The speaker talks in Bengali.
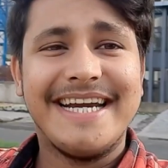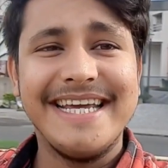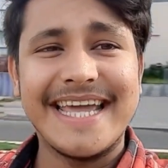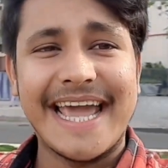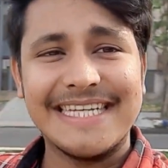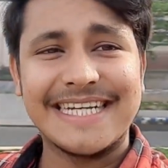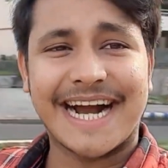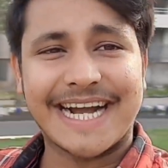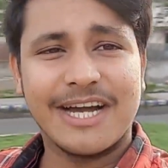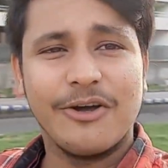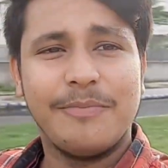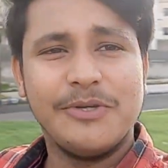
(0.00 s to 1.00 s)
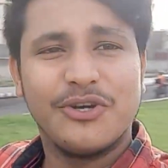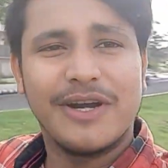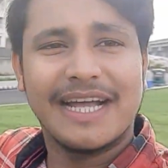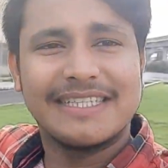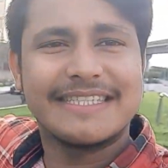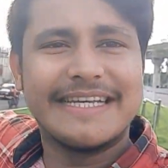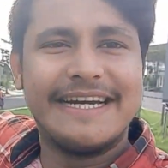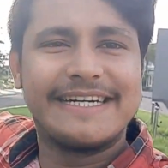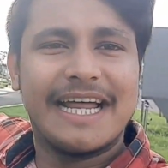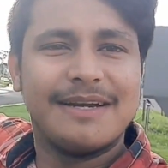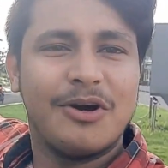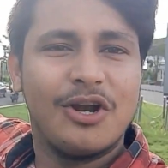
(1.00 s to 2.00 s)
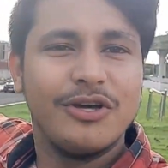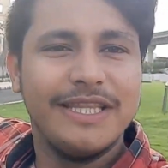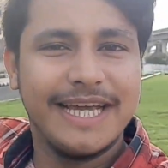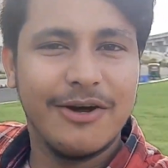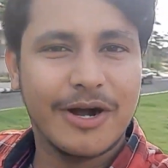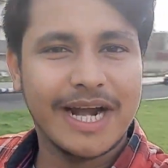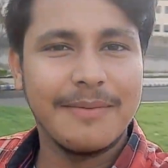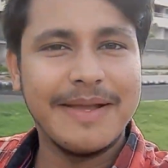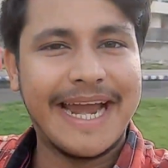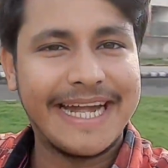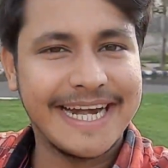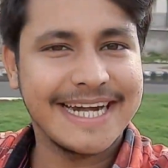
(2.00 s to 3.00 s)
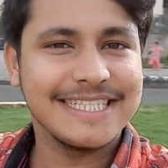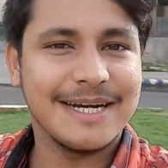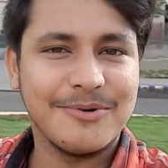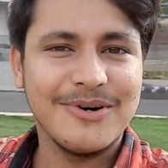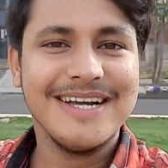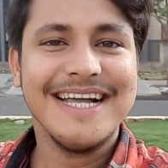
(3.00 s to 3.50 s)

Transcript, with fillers: ঠিক এই জায়গাটা ওই পিছনে আছে সেন্ট্রাল মল ওইদিকে ওখানে আমি হেঁটে হেঁটে যাব